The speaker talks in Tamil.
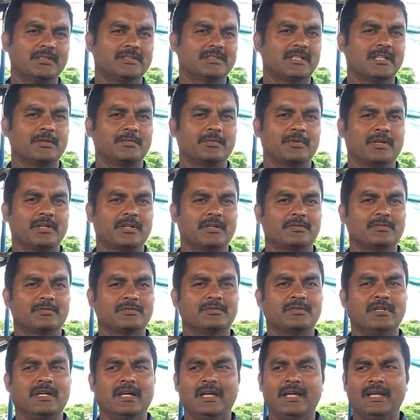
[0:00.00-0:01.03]
அதை சரி பண்ணிக்கிறோம்
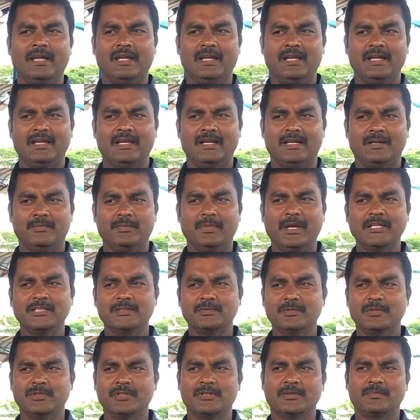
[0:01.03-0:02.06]

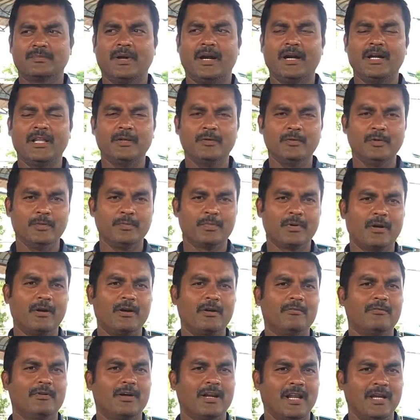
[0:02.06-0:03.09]
மேக்ஸிமம் இந்த மடி நோய்
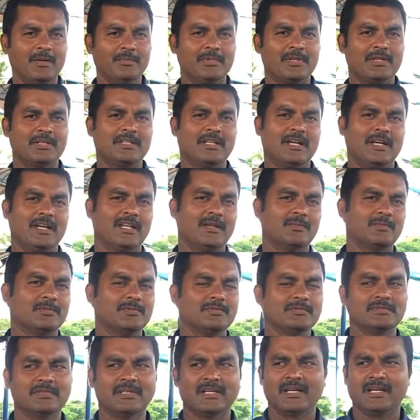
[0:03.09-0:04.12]
ப்ராப்ளம் வராமல்
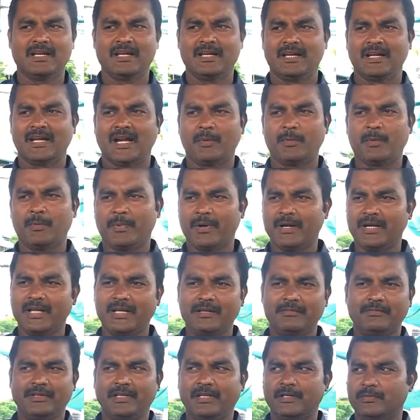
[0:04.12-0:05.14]
இருந்தாலேயும் நம்ம
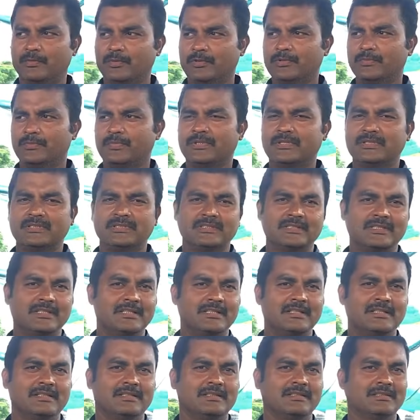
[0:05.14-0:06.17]
பண்ணையில் வேறு ஒன்றும்
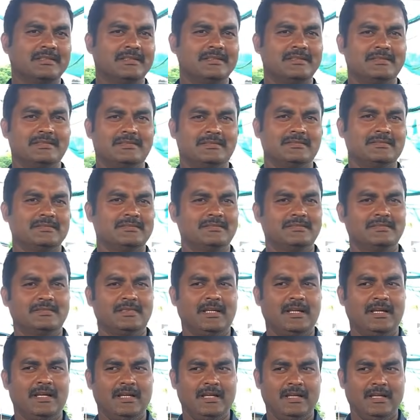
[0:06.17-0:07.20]
பெருசாக
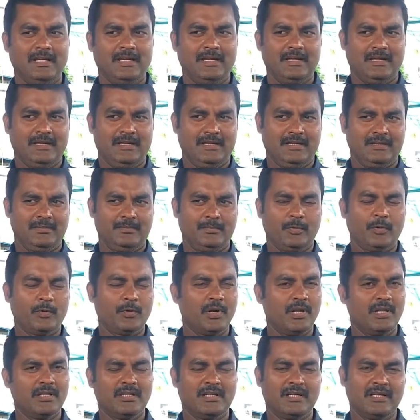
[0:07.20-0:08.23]

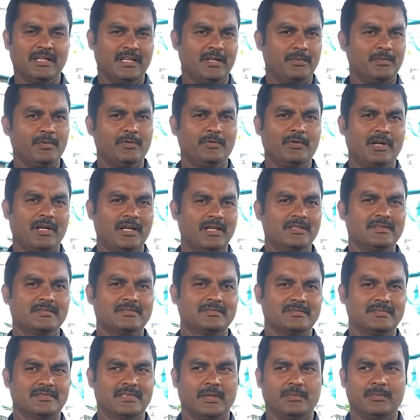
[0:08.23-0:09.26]
பொருளாதார இறப்பு வராது
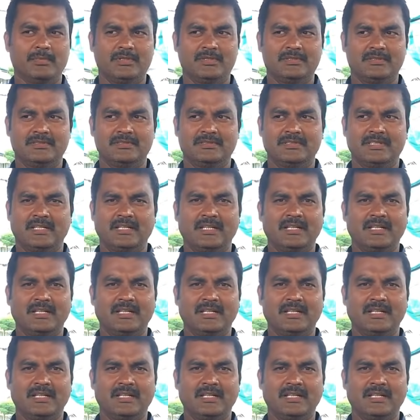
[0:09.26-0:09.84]
நம்ம அதாவது